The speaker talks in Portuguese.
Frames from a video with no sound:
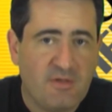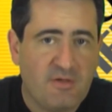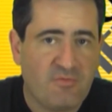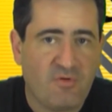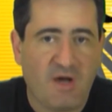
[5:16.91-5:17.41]

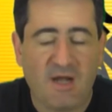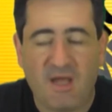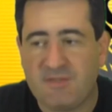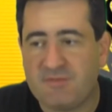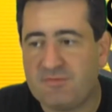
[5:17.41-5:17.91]
eu vou
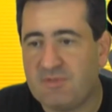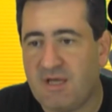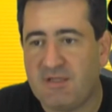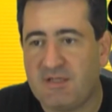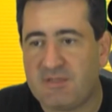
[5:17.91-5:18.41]
ralar de
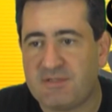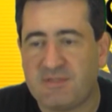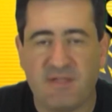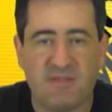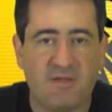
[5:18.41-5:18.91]
estudar das
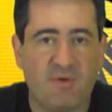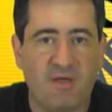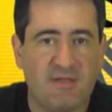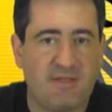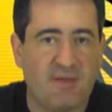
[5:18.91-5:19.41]
7 da
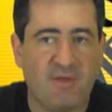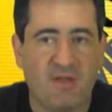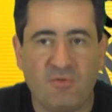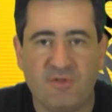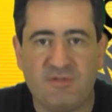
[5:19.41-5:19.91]
manhã até a
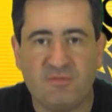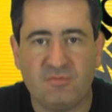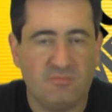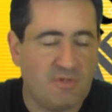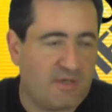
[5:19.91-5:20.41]
meia-noite,
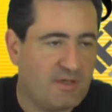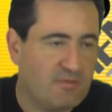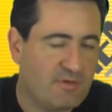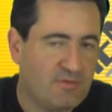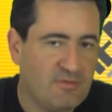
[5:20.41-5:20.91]
tudo
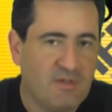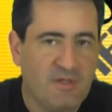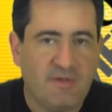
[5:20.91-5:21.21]
aquilo que eu,